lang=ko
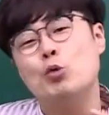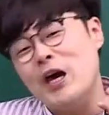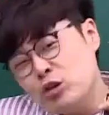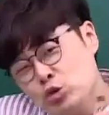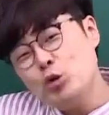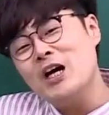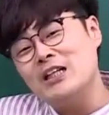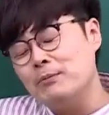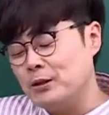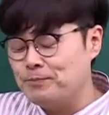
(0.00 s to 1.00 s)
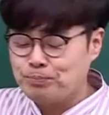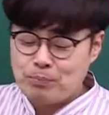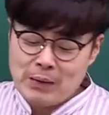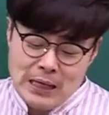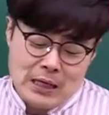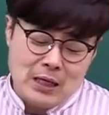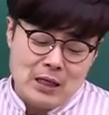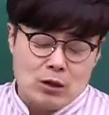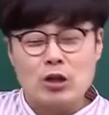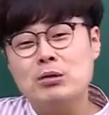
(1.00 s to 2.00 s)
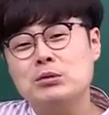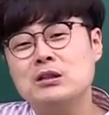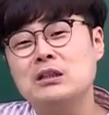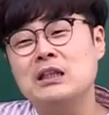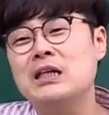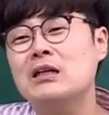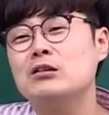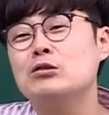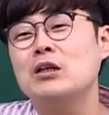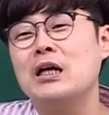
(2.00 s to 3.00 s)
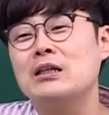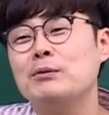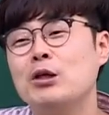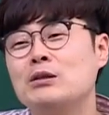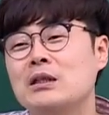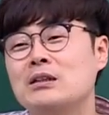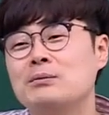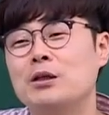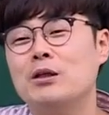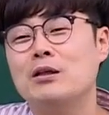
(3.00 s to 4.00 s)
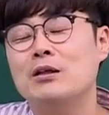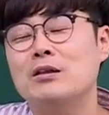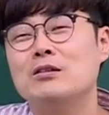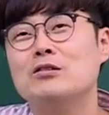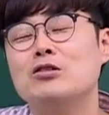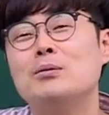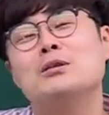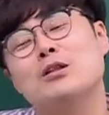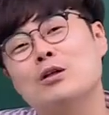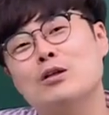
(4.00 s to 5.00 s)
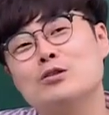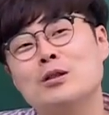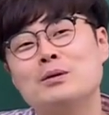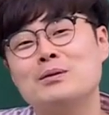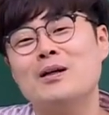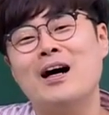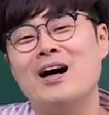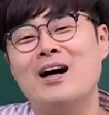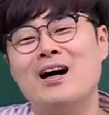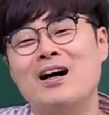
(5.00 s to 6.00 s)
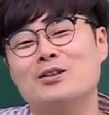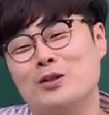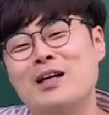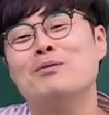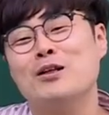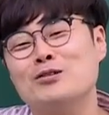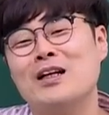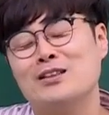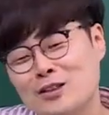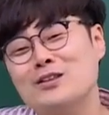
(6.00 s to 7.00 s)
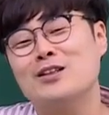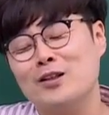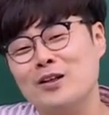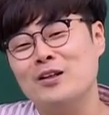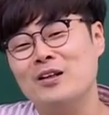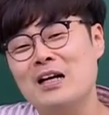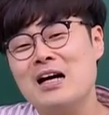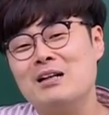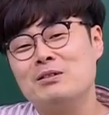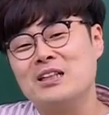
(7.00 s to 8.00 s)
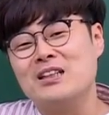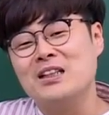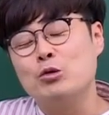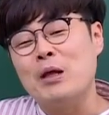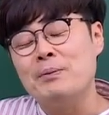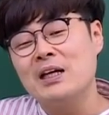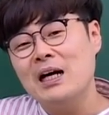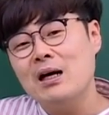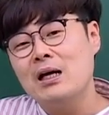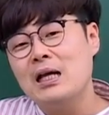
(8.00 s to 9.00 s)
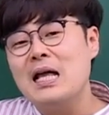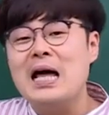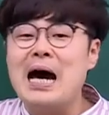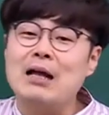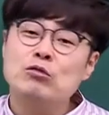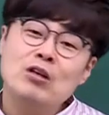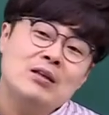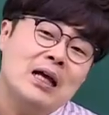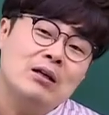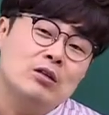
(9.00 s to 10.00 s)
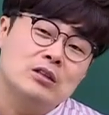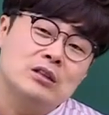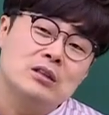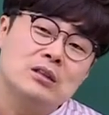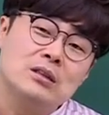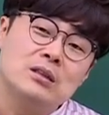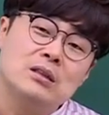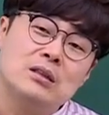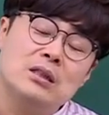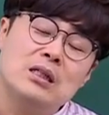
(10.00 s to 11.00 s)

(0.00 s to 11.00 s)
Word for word: 왜 중요하냐면 여러분 그 인강 듣거나 아니면 현장 들으면 수업을 들어요. 수업을 들으면 아 저렇게 하면 되는구나 끄덕끄덕거려요. 그럼 그게 그대로 됩니까? 안 된다는 거지.